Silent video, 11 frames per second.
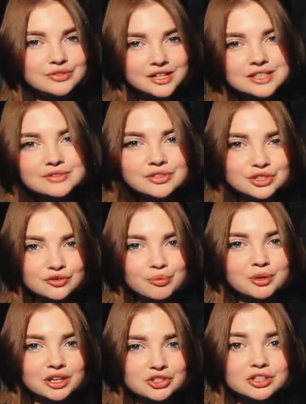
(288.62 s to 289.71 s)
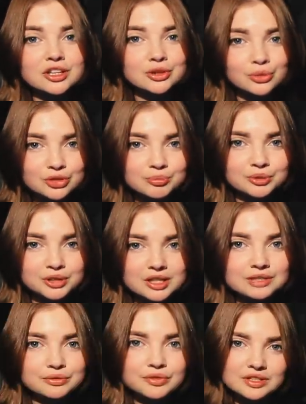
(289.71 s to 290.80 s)
Вследствие чего приложение тоже
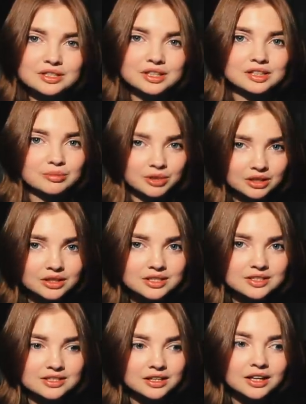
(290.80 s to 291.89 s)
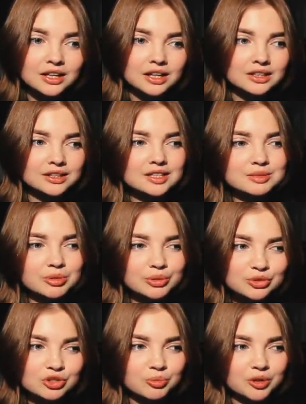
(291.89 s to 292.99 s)
пытается вывести закономерности и дать тебе
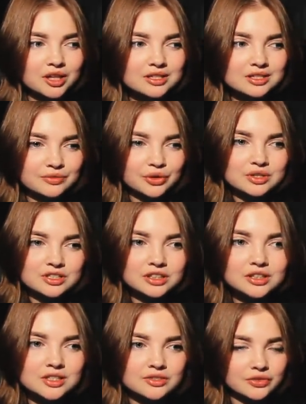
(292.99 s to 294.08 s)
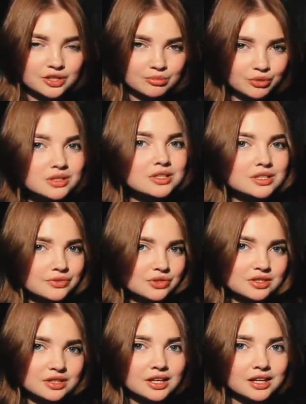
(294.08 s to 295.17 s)
лучше понять свое тело, свои эмоции, свое
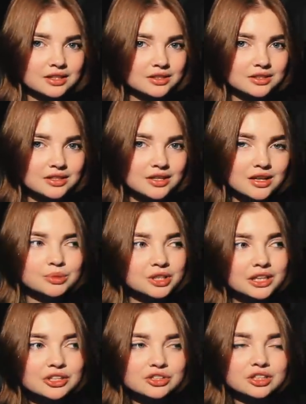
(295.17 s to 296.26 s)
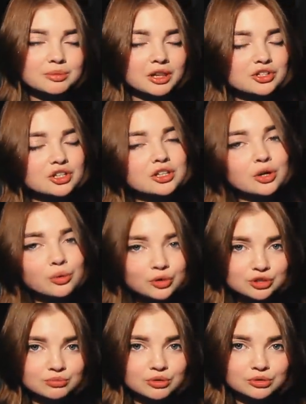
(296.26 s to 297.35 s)
состояние. Мне лично это приложение
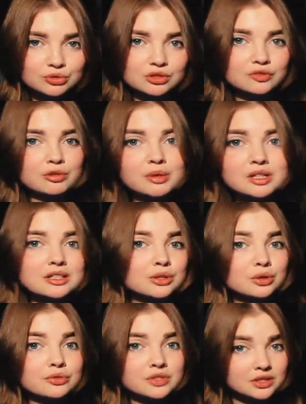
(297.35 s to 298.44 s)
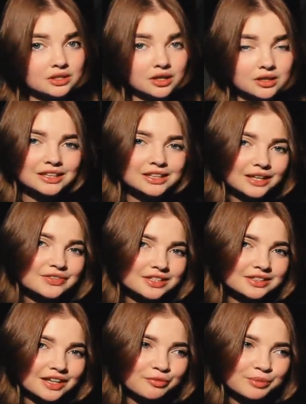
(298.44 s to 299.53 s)
очень много нужной информации дает всегда. Я
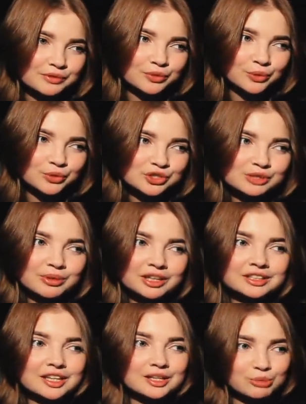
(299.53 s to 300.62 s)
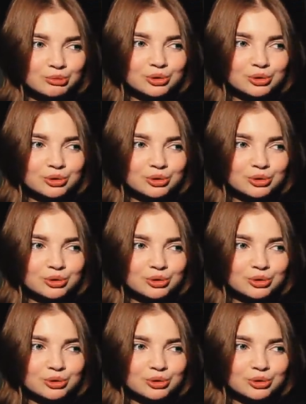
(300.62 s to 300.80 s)
всегда в первую очередь благодаря ему